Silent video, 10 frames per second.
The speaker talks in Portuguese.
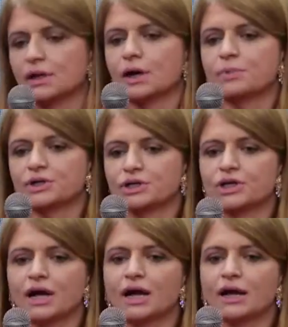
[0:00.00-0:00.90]
A
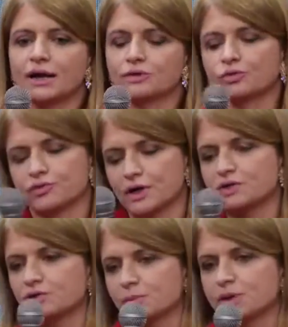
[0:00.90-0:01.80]
hepatite A, é, vou falar
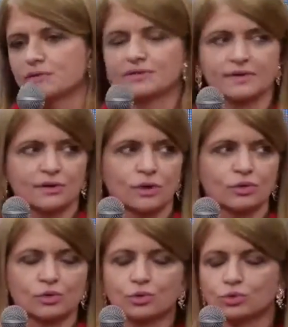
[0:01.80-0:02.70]
isso também na vacina do
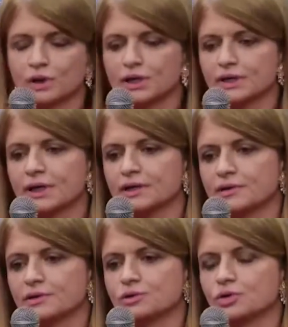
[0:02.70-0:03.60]
adulto aí, né,
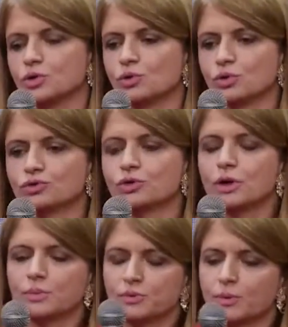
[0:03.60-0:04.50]
e do idoso,
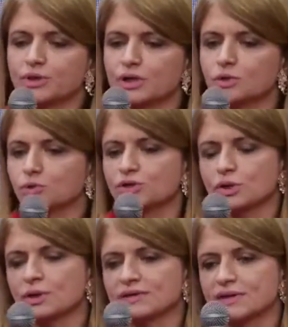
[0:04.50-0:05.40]
principalmente adulto e
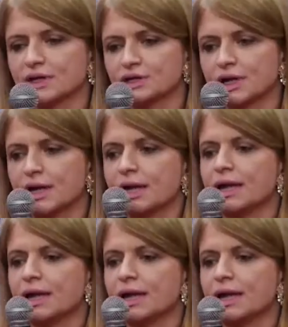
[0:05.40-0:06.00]
adolescente, né?